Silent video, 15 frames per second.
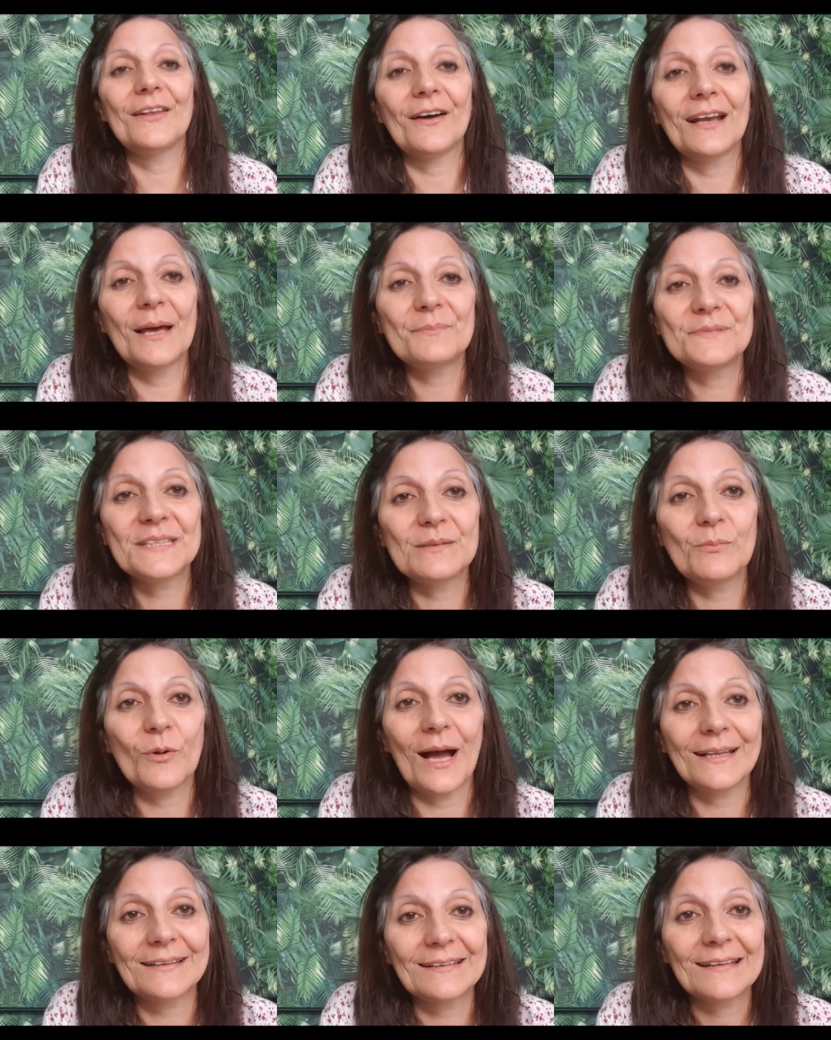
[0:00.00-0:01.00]
dans la petite
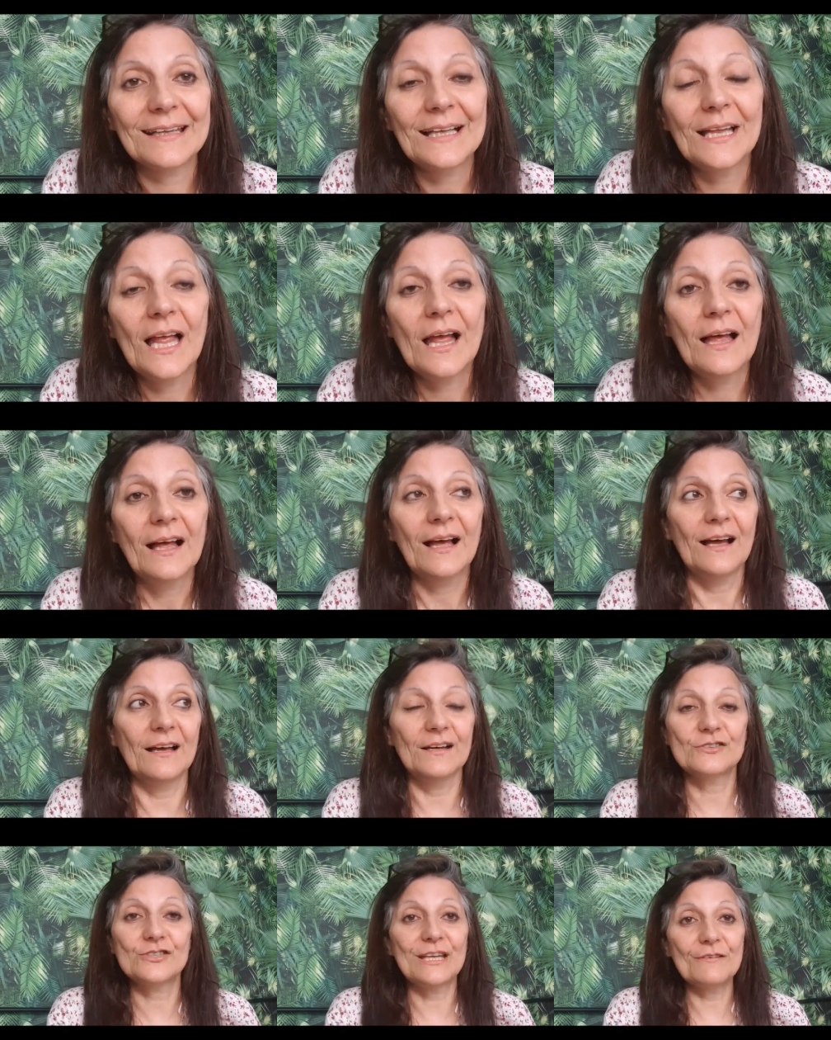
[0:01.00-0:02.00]
boîte.
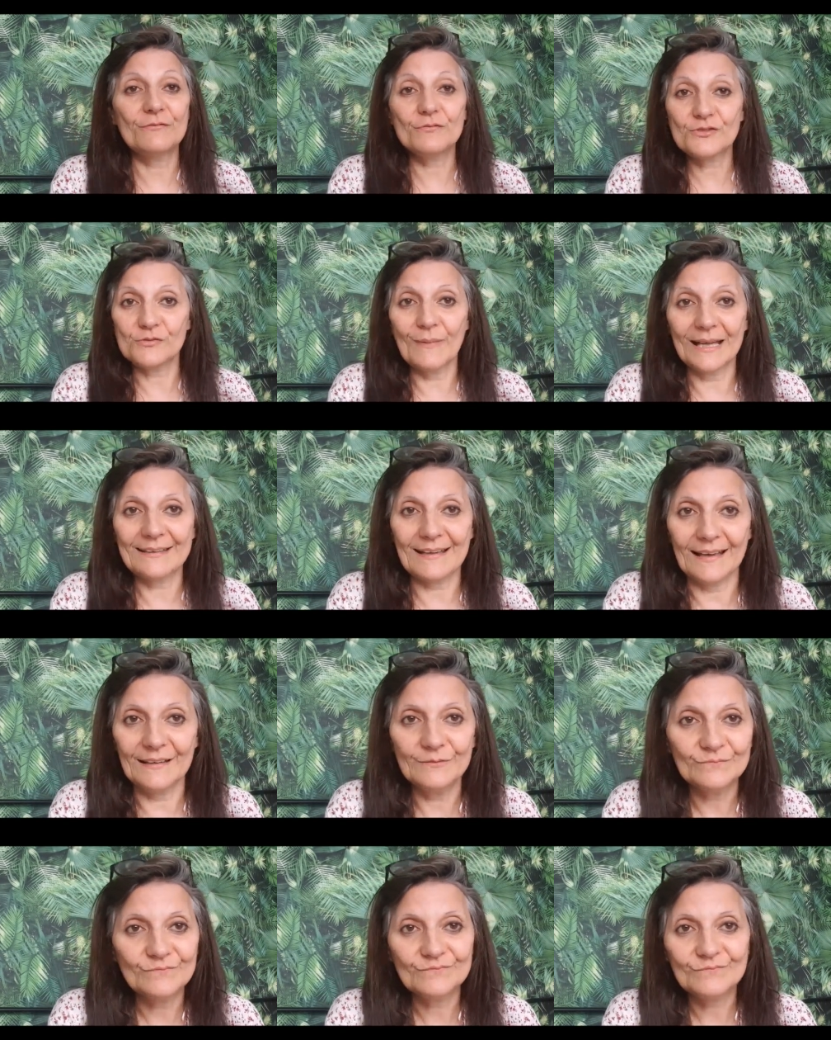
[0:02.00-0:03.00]
je l'ai vu ce matin.